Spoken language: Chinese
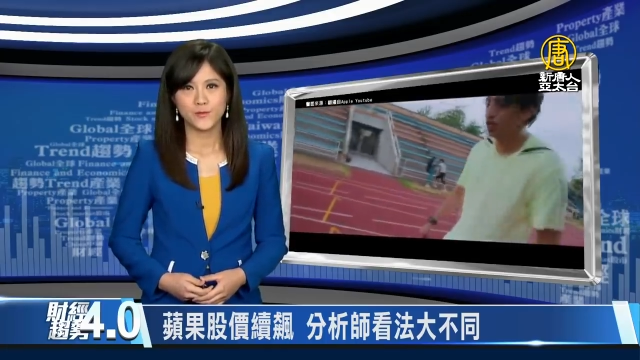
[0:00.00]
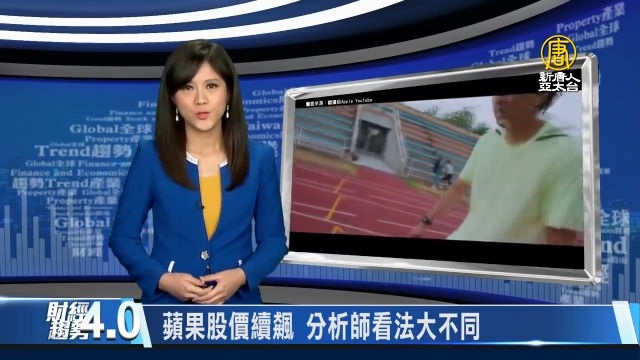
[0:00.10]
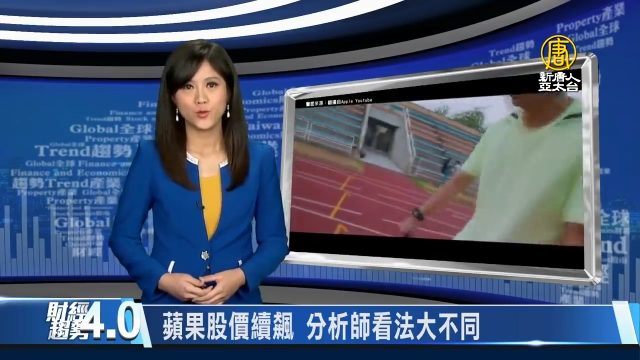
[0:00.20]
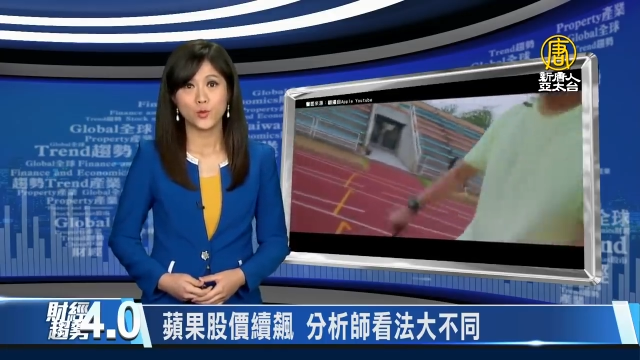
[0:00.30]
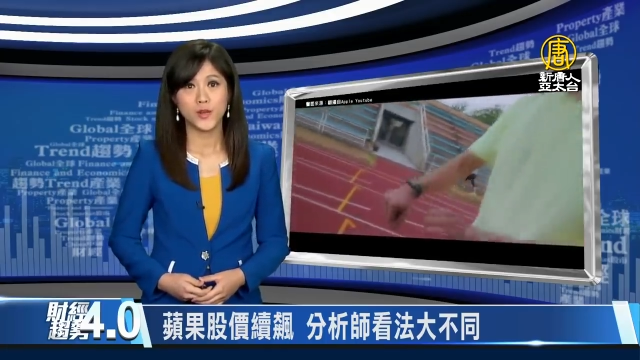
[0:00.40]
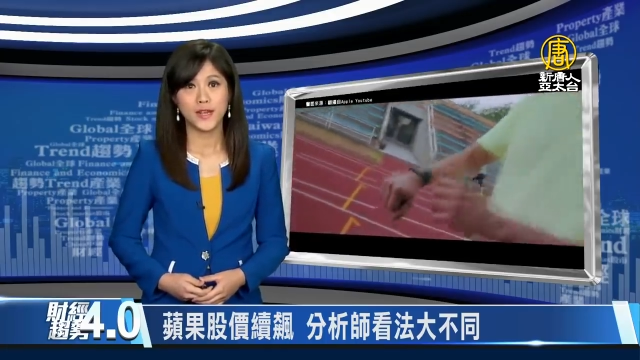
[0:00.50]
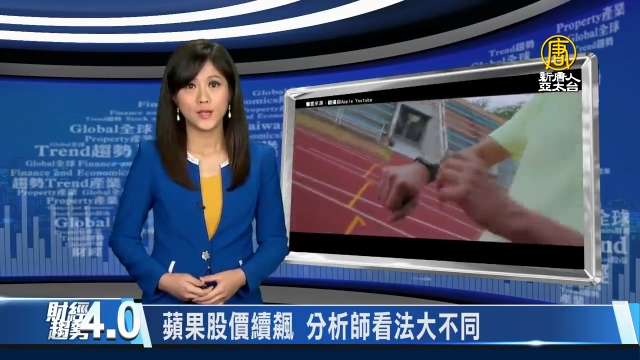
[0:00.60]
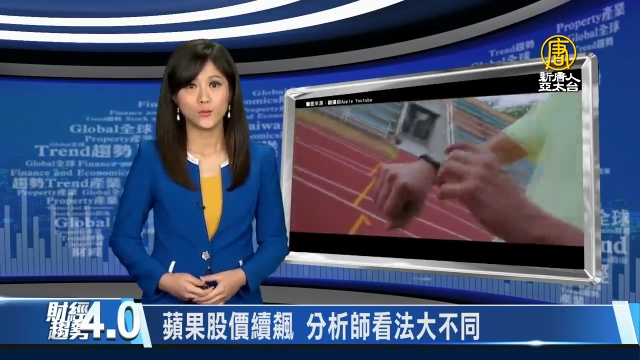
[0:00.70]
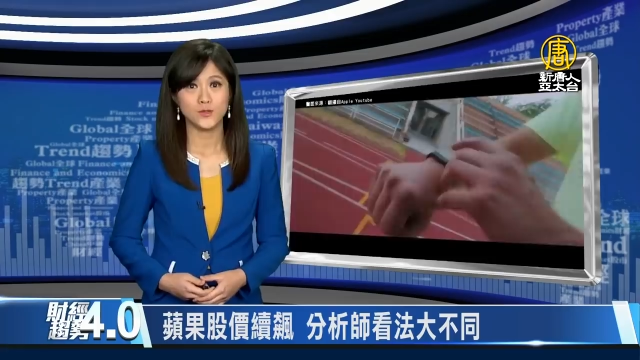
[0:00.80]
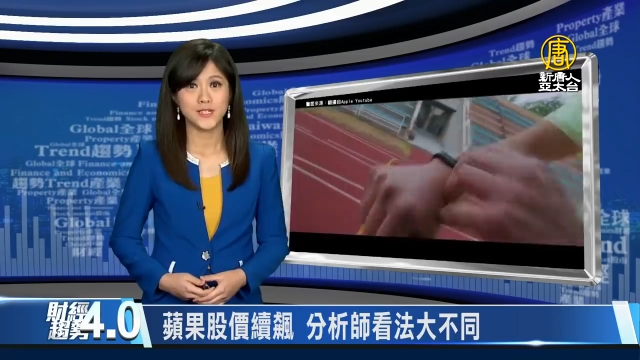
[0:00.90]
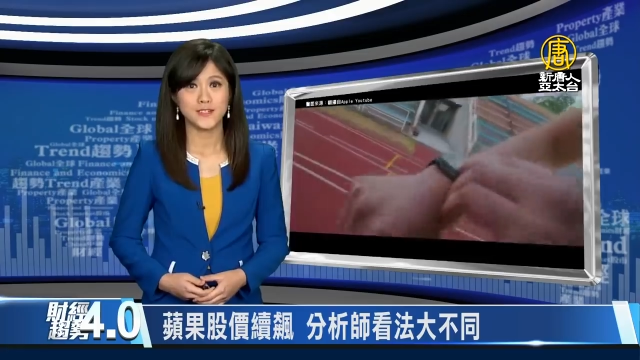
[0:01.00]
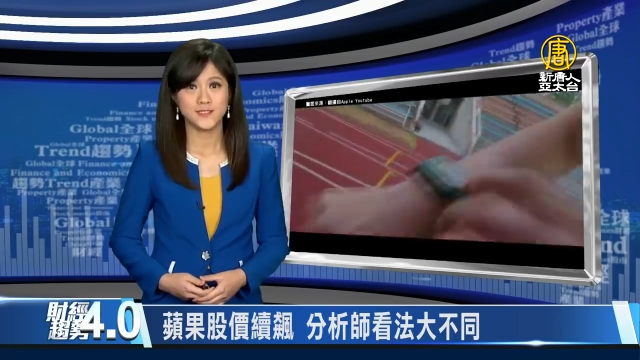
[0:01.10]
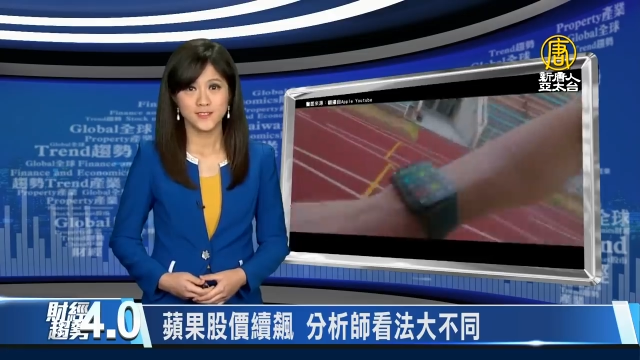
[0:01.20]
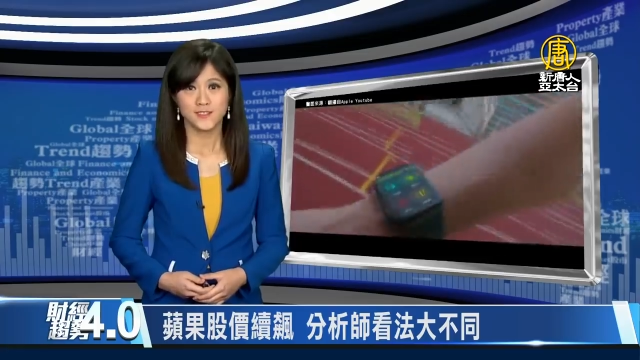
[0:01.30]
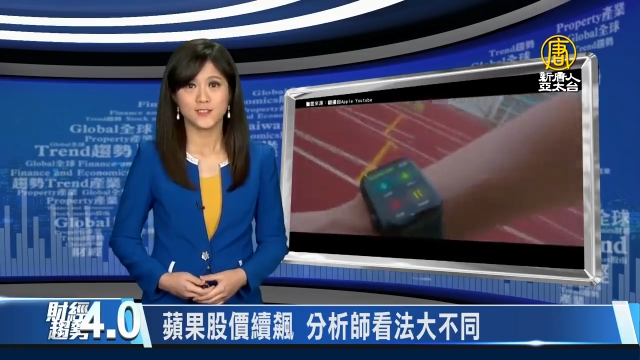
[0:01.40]
苹果未来股价
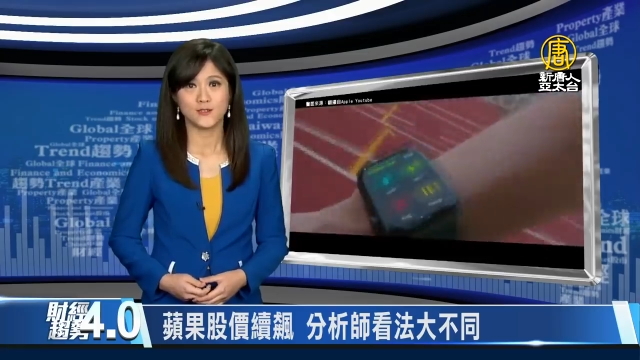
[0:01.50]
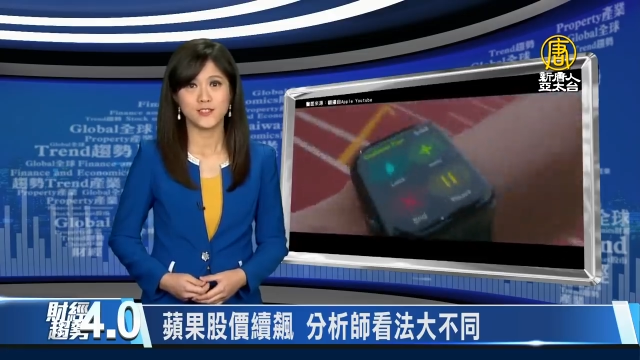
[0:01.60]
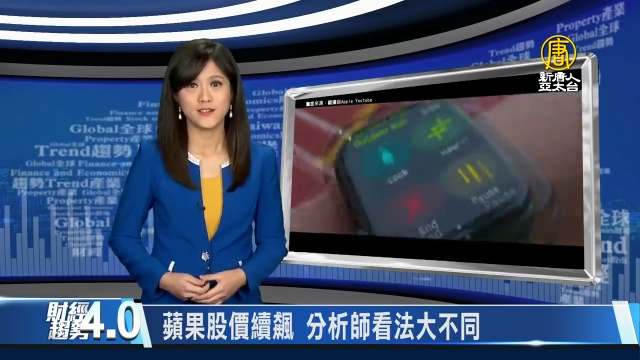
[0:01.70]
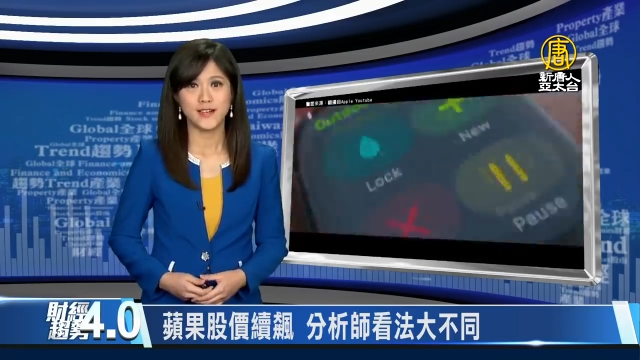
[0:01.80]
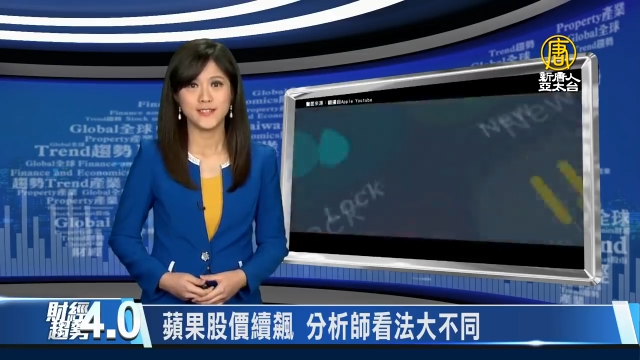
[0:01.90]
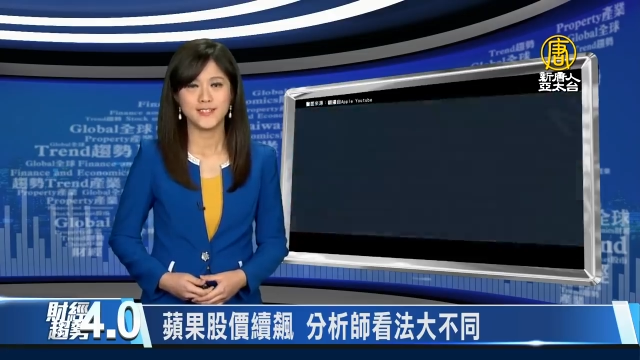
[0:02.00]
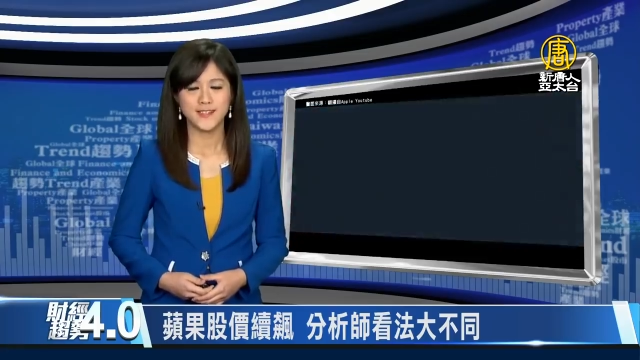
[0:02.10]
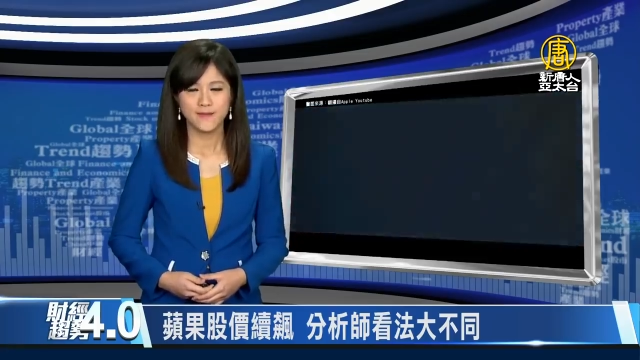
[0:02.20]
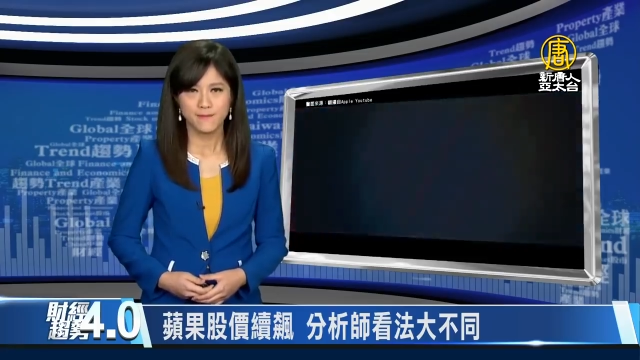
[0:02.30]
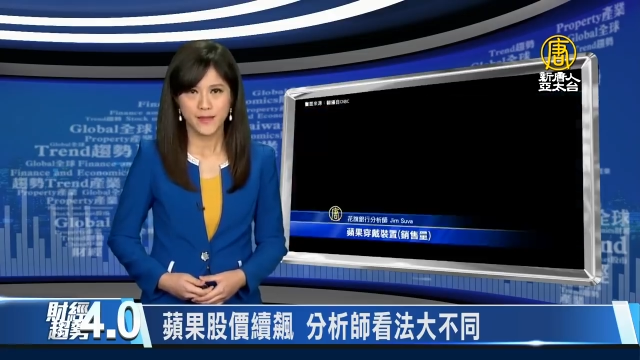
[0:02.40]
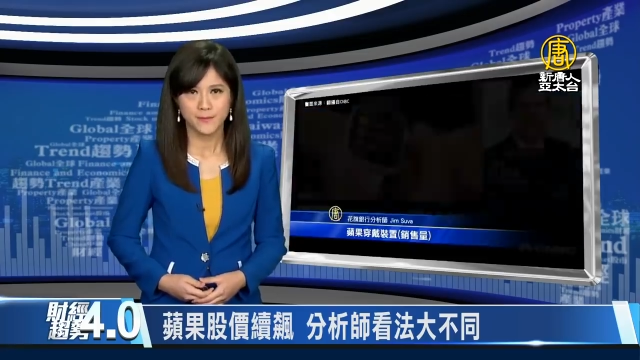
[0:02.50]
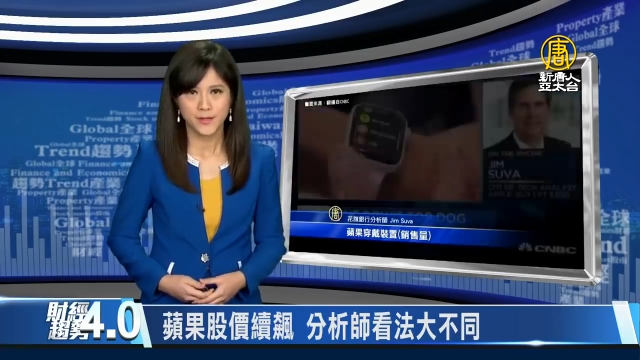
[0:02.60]
至少上看三百